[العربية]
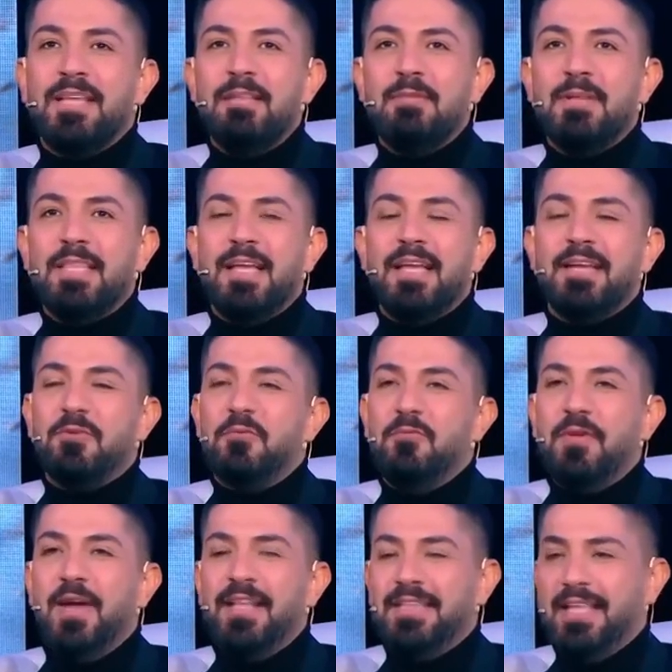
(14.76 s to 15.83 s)
كل ما يكون
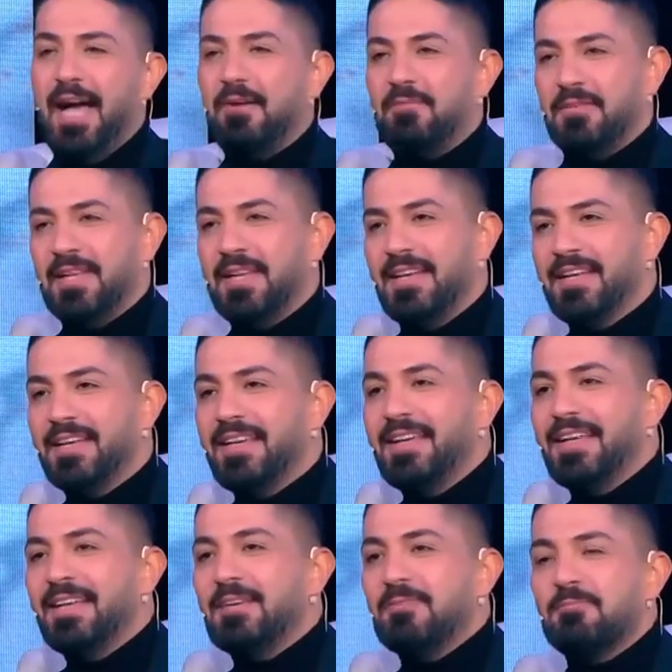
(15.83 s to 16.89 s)
في عندي حفله
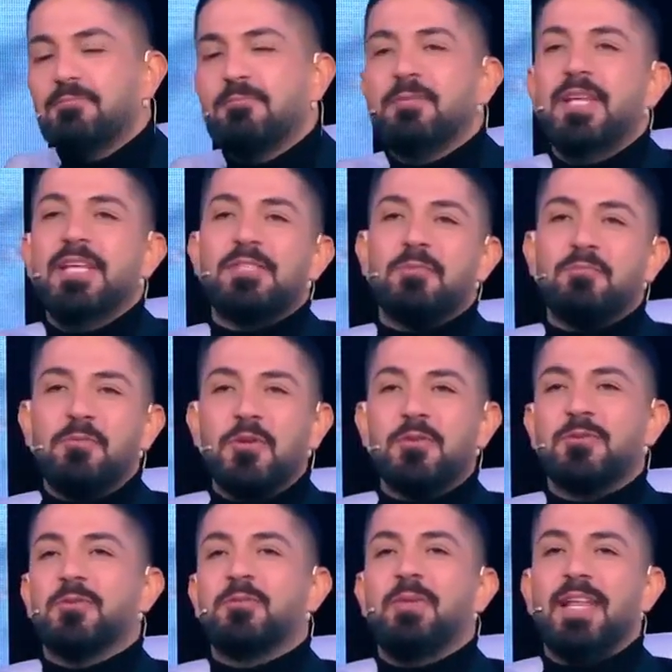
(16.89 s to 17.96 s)
ناس
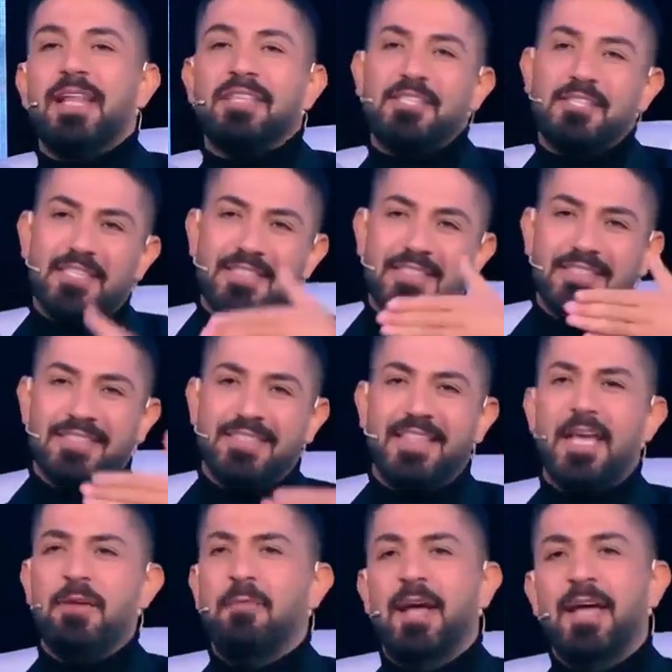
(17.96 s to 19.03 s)
بتقصد بدها تجي
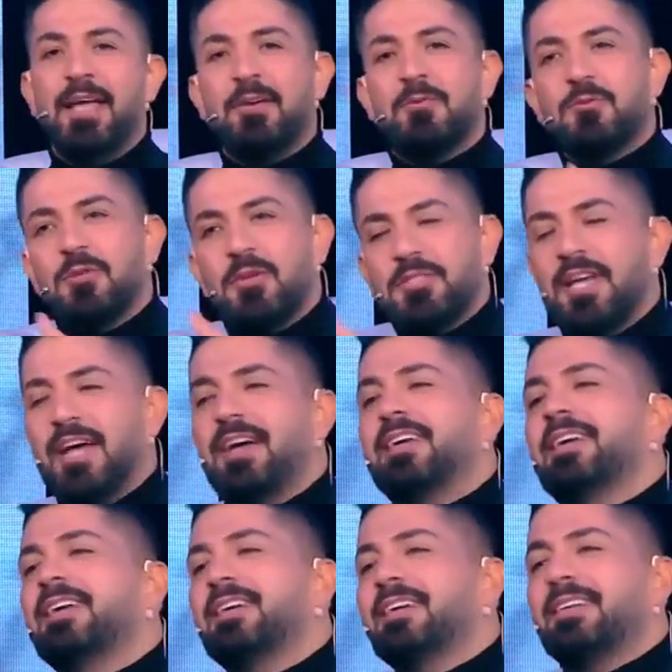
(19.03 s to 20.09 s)
تتابعك وتقطع
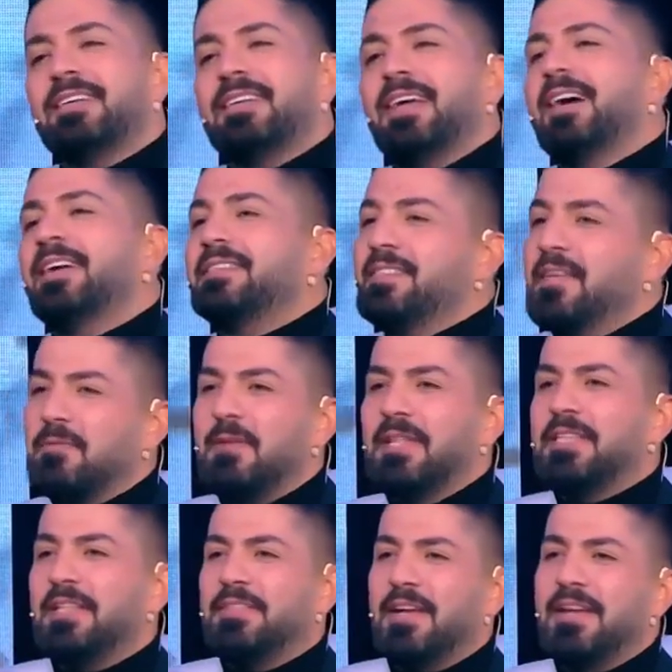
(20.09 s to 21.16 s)
آه، كارت كرمال
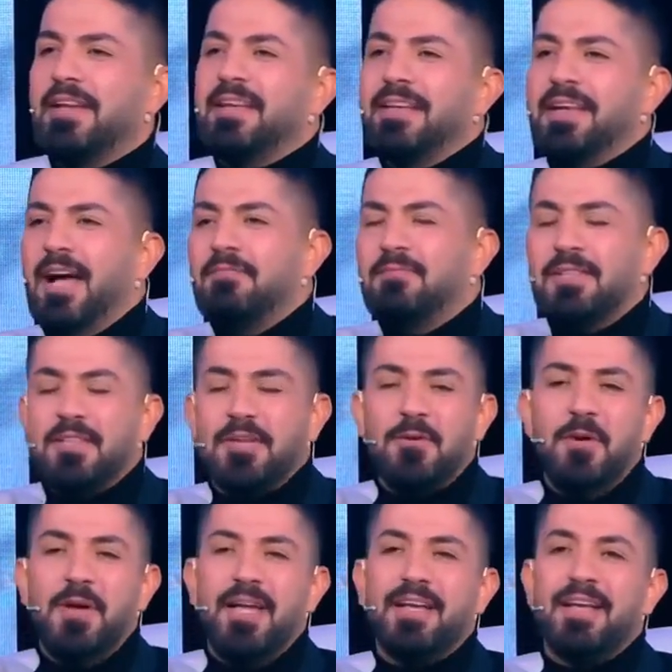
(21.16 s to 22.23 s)
تحضر لك حفلتك
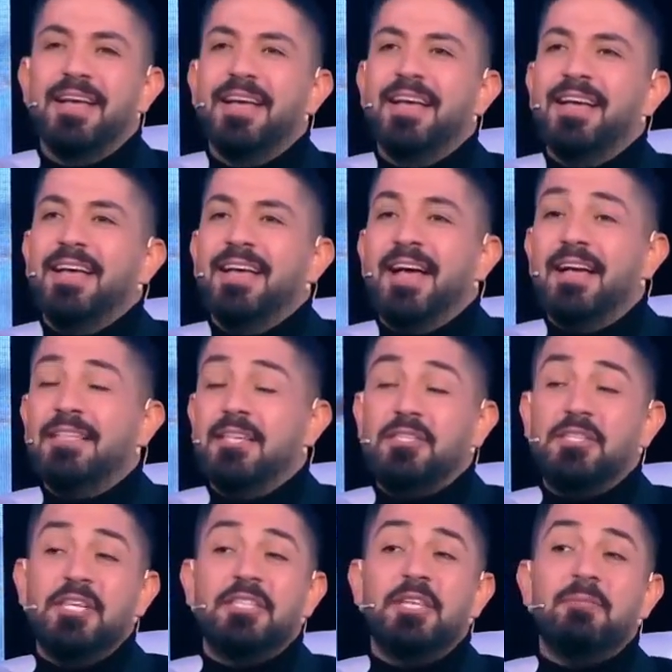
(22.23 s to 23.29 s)
وهيك هيدا الشيء